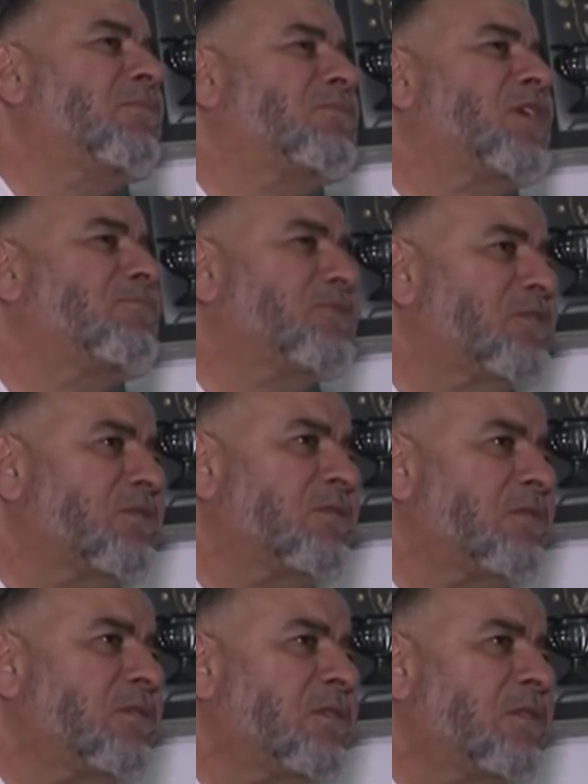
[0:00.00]
بصمت
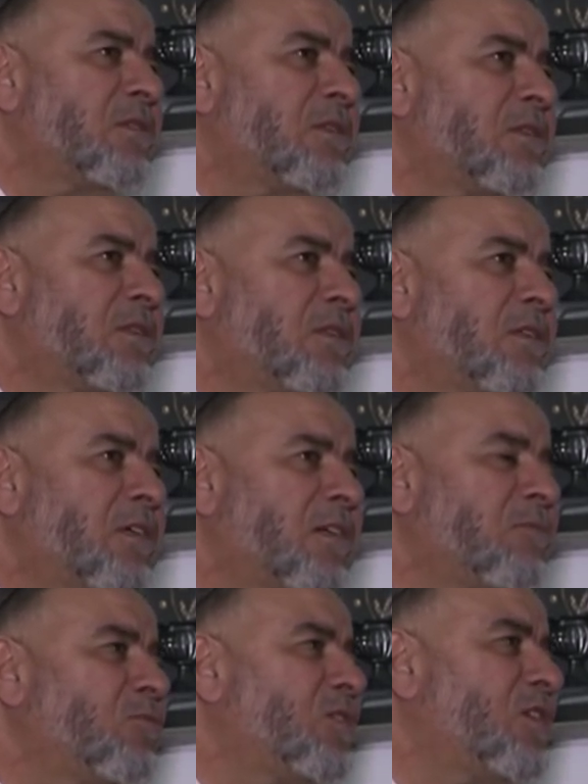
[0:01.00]

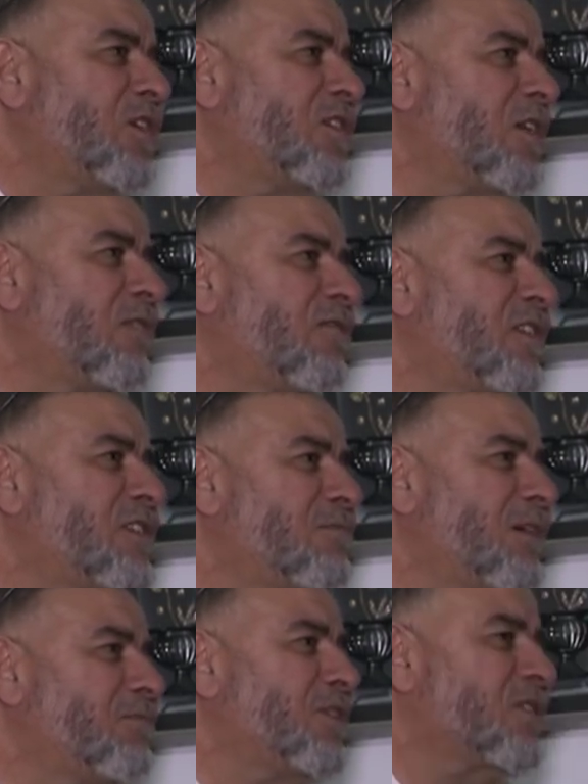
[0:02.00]
خدموا الدين ديالكم في
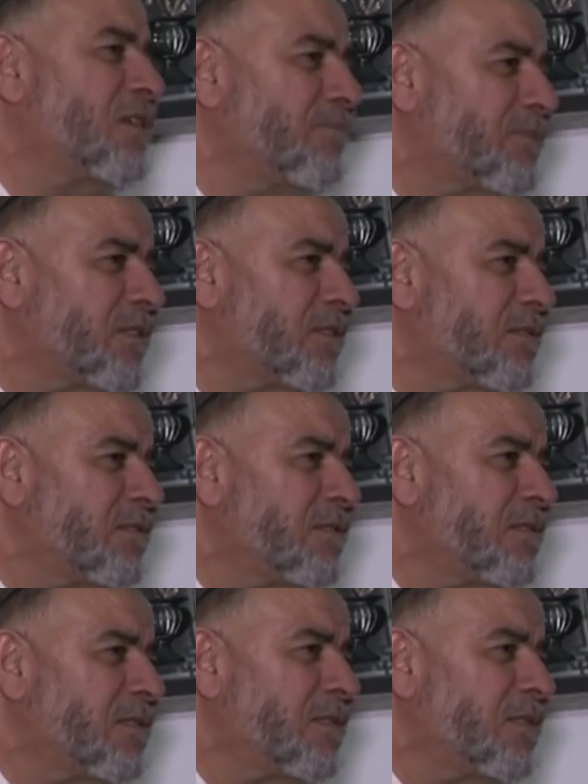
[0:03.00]
الزمان بصمت
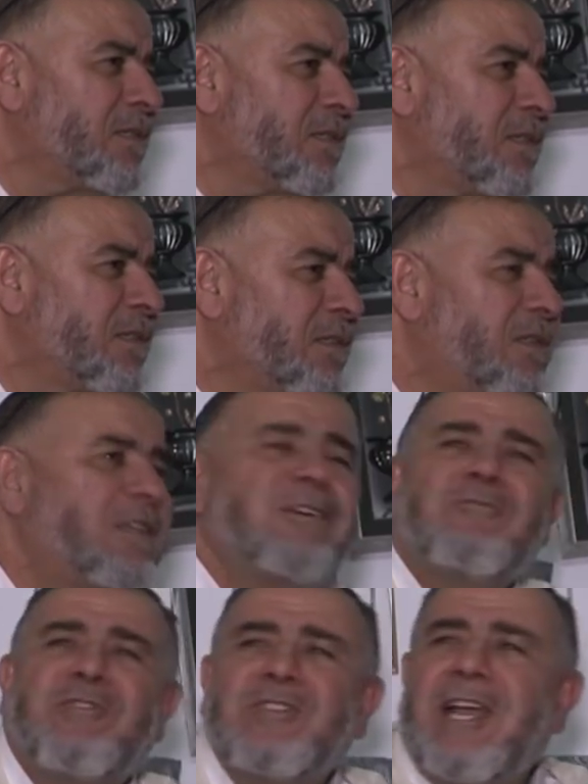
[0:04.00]

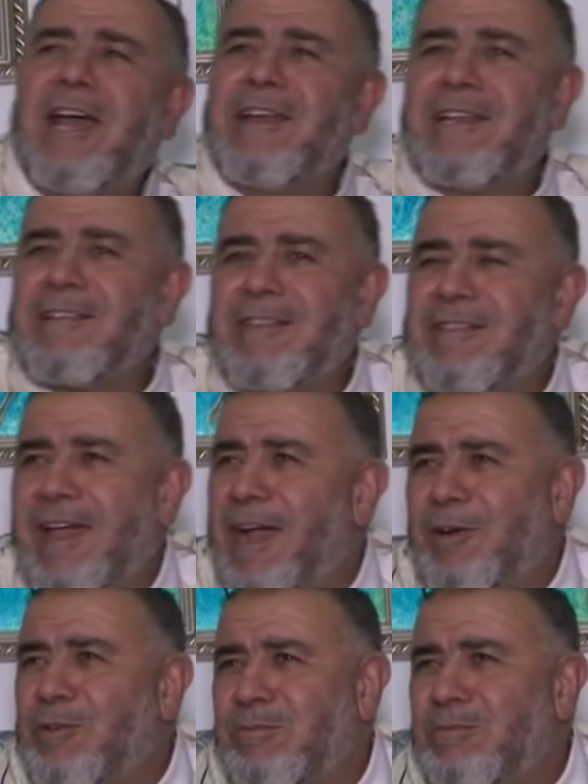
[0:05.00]
دعيو في العائلات
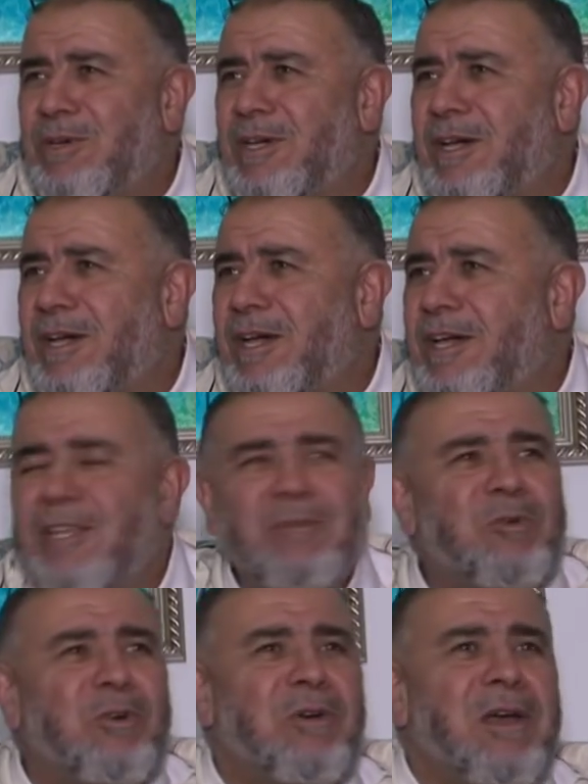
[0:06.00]
نتاعكم آه،
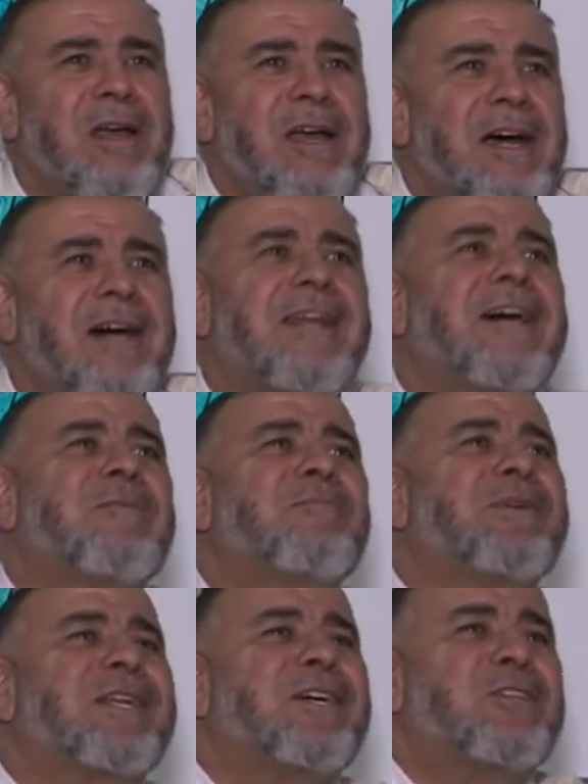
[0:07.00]
خدموا راه
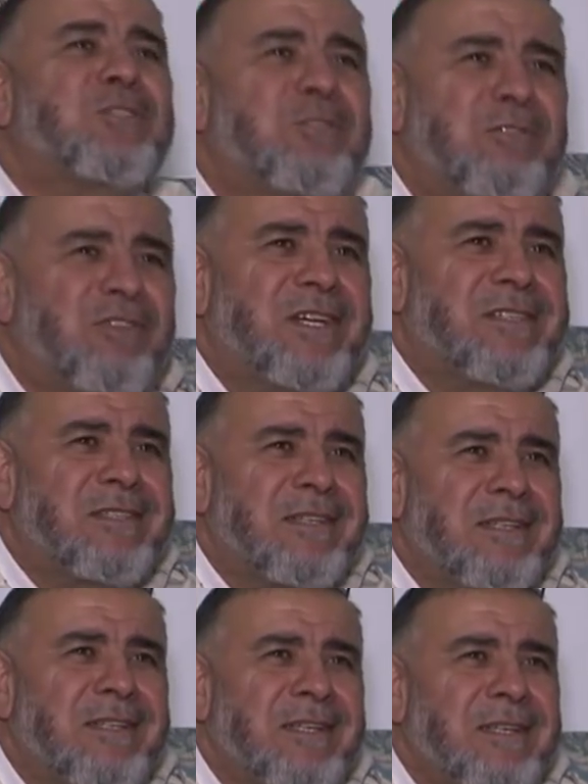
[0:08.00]
ربي راه يشوف
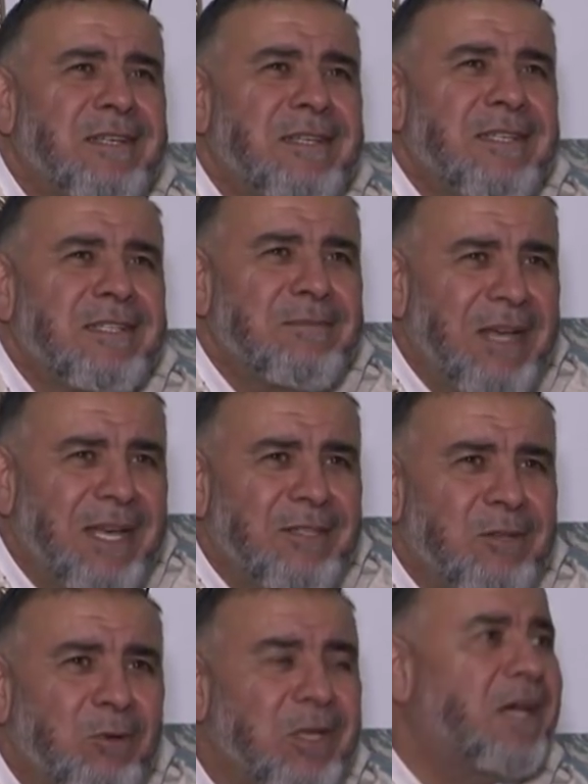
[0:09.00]
السي
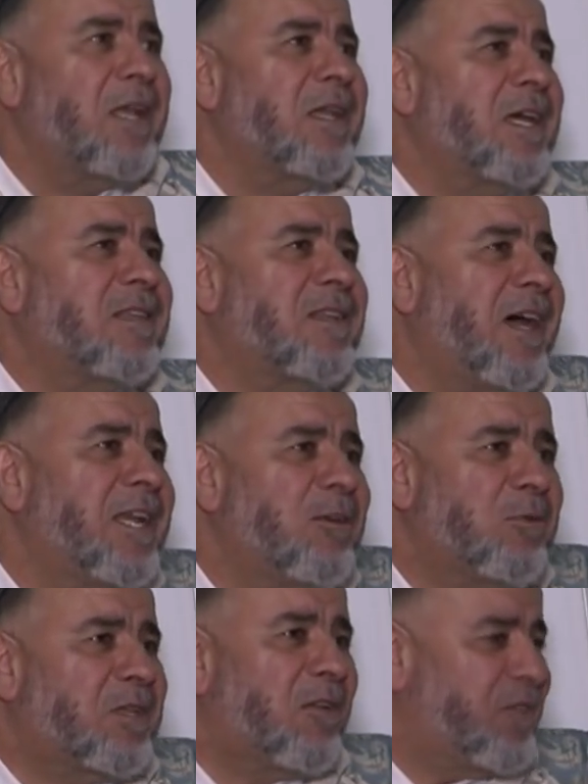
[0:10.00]
سمعت ولقى الله تعالى
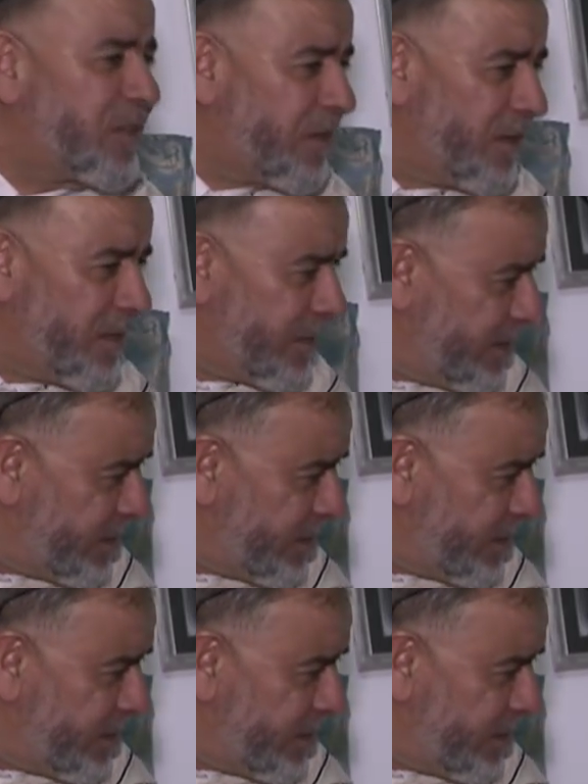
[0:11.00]
وانت في طريق